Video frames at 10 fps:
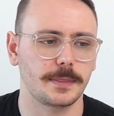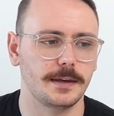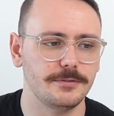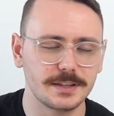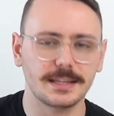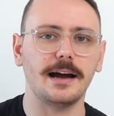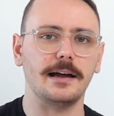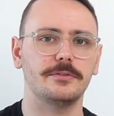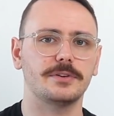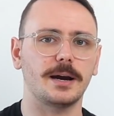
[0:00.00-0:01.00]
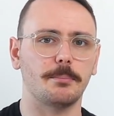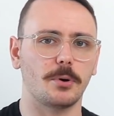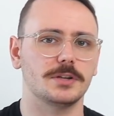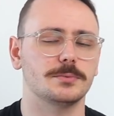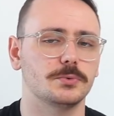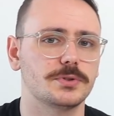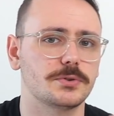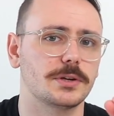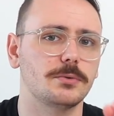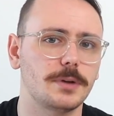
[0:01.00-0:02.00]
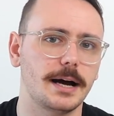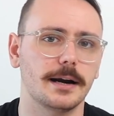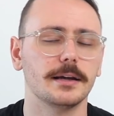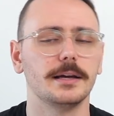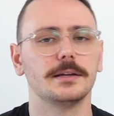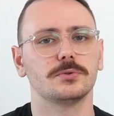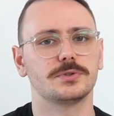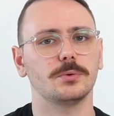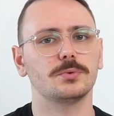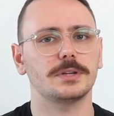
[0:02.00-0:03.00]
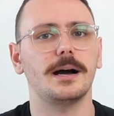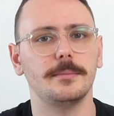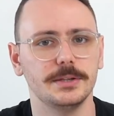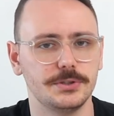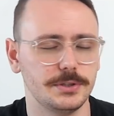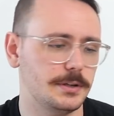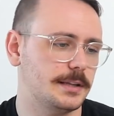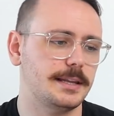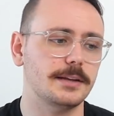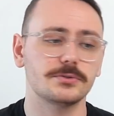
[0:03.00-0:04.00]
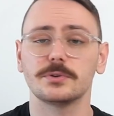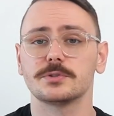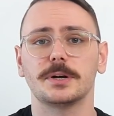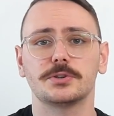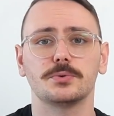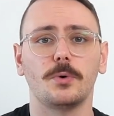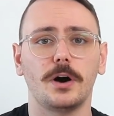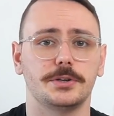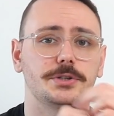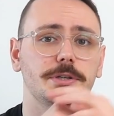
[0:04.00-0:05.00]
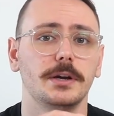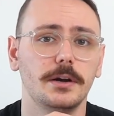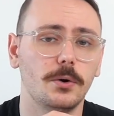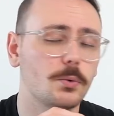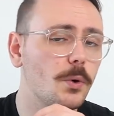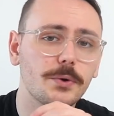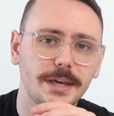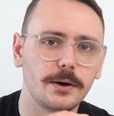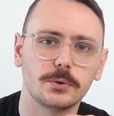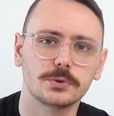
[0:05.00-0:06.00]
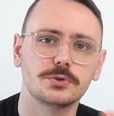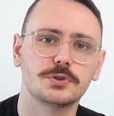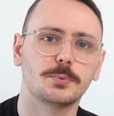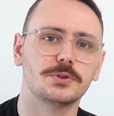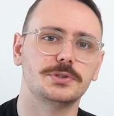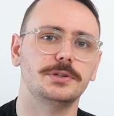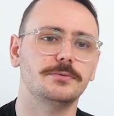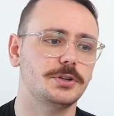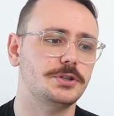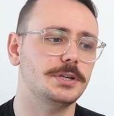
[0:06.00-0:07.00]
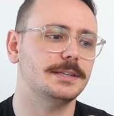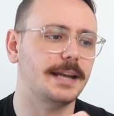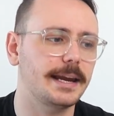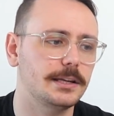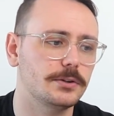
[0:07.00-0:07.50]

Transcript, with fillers: Evitar ficar próximo do seu celular, do seu tablet, até do seu smartwatch ou qualquer outro dispositivo que te entregue